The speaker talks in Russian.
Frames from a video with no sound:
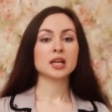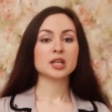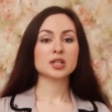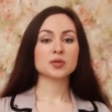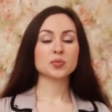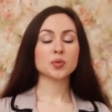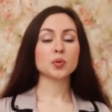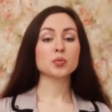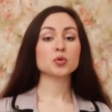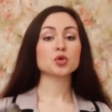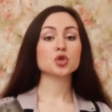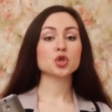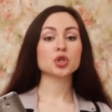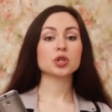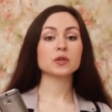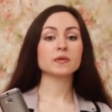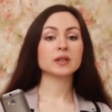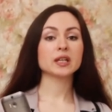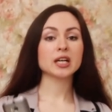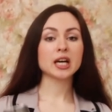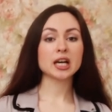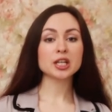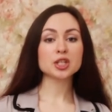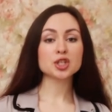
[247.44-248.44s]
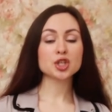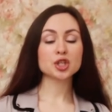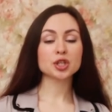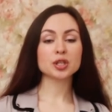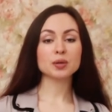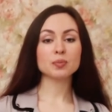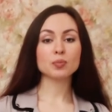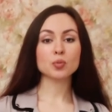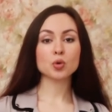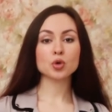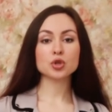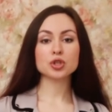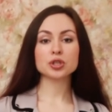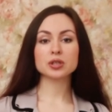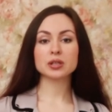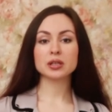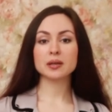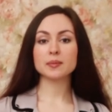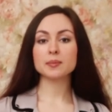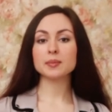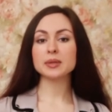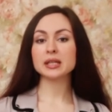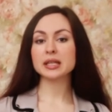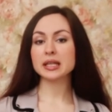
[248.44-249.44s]
С помощью этого гаджета
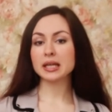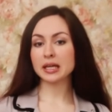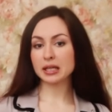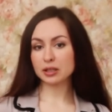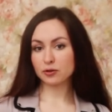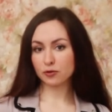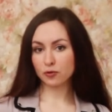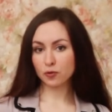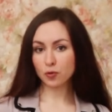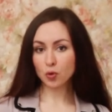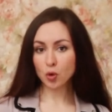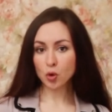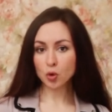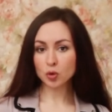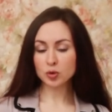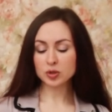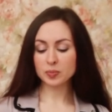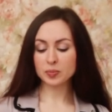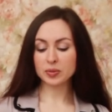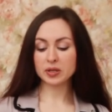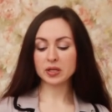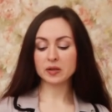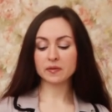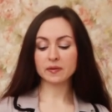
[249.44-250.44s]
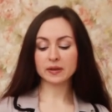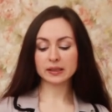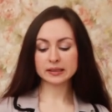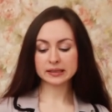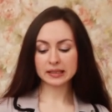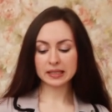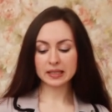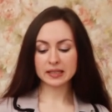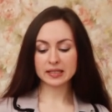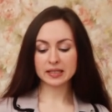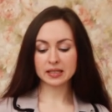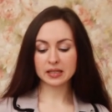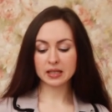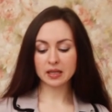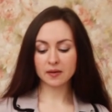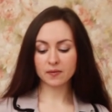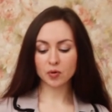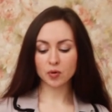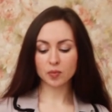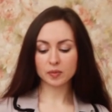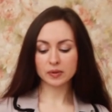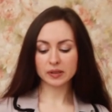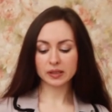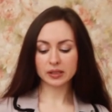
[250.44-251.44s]
можно менять фокус, переводить с
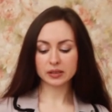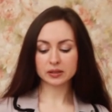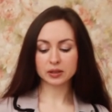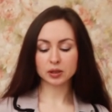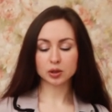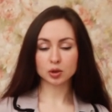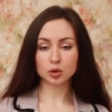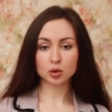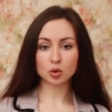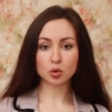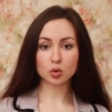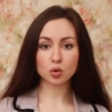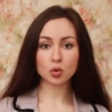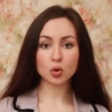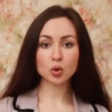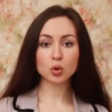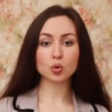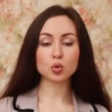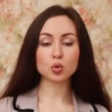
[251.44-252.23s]
одного объекта на другой